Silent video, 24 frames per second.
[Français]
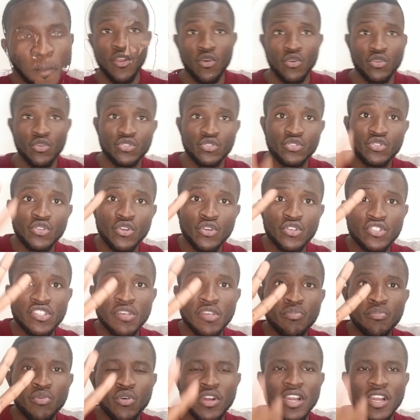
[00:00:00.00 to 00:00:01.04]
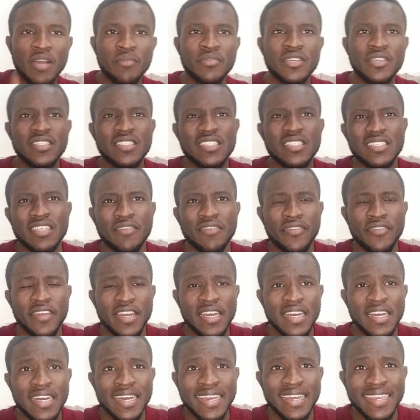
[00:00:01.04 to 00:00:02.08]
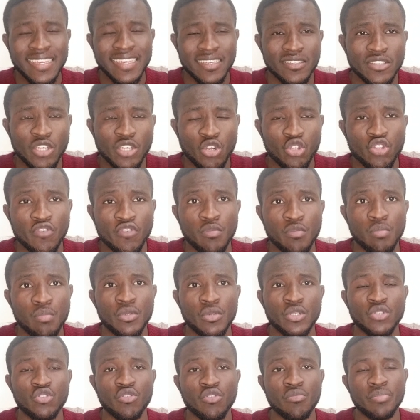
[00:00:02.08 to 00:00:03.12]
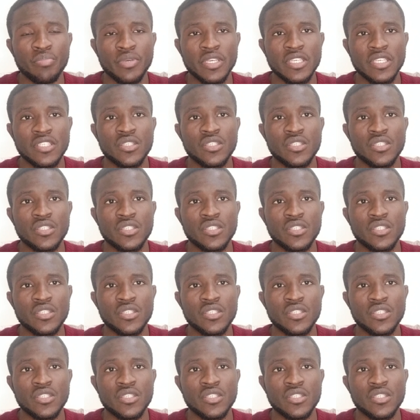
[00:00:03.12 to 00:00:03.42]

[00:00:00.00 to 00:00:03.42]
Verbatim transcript: Le deuxième programme qui te servira à rien dans le développement de ton pays,